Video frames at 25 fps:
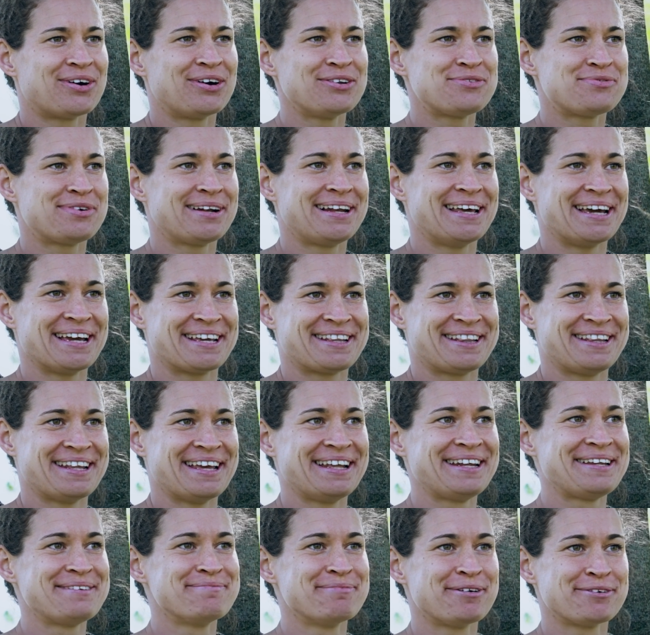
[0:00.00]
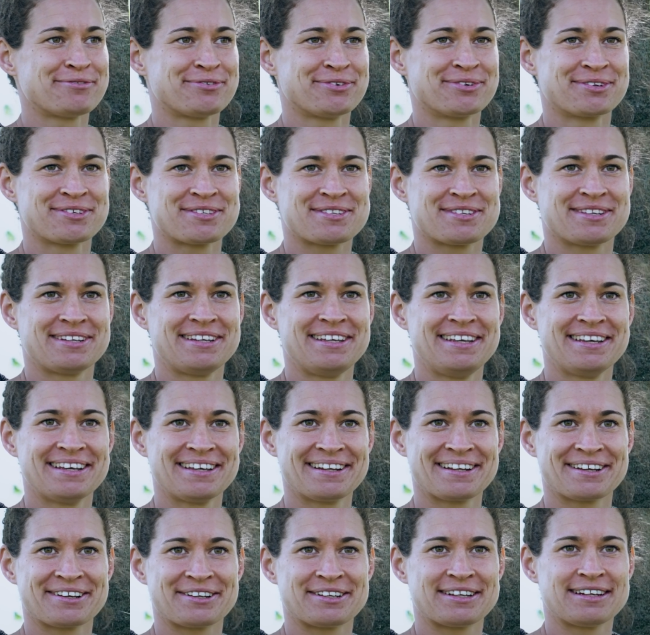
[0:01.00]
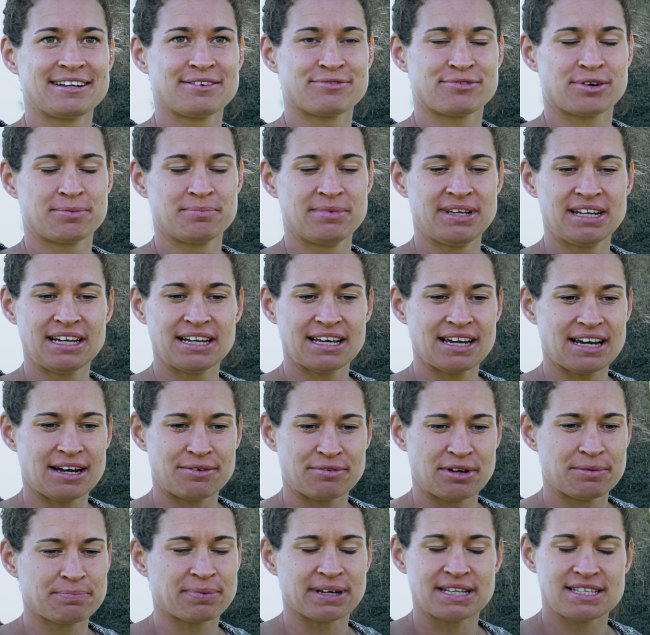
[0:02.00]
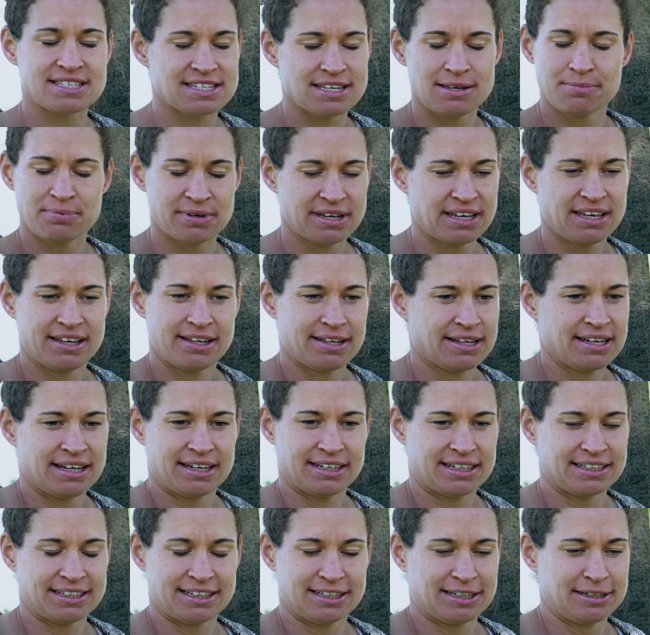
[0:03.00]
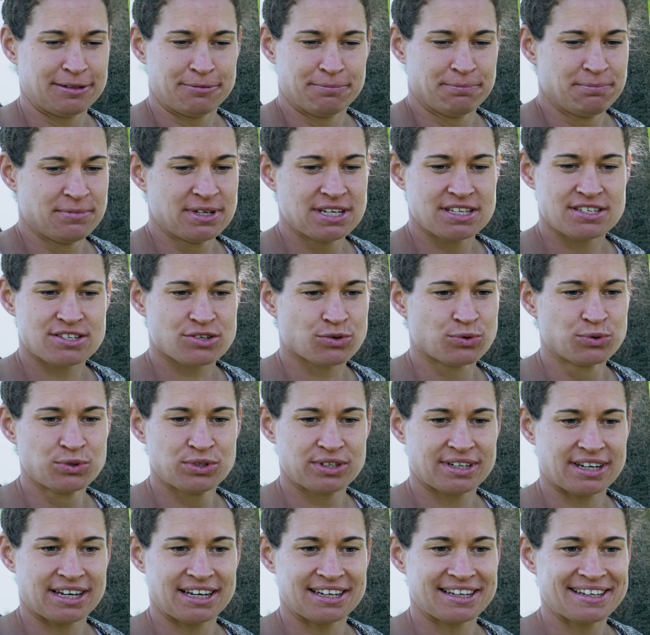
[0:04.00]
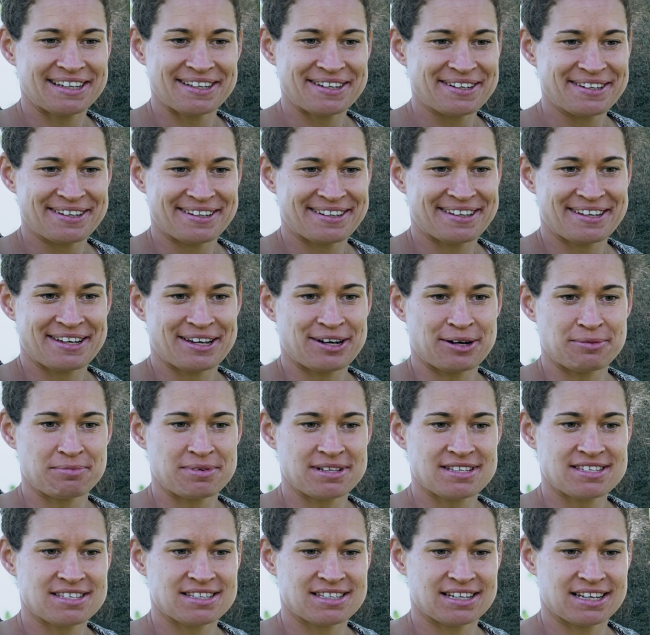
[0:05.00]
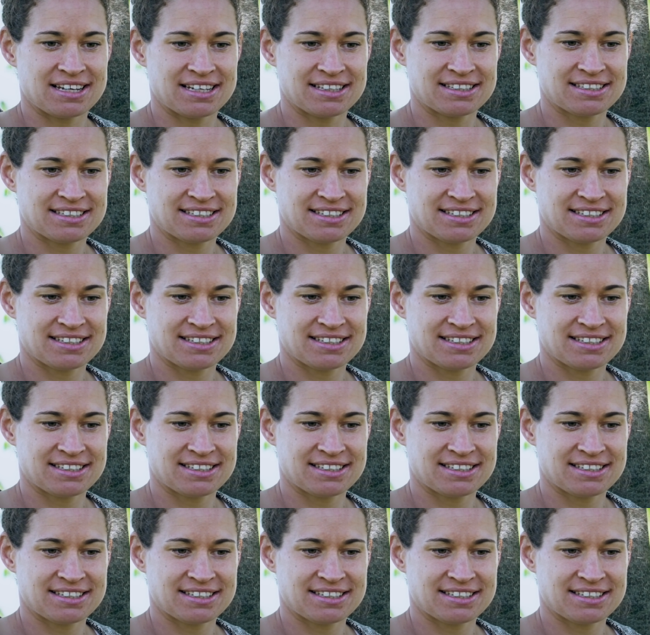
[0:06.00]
hat vielleicht nicht immer funktioniert, gerade in der Familie, aber im Prinzip, äh, mir ist gut gegangen. Ich habe jetzt nicht,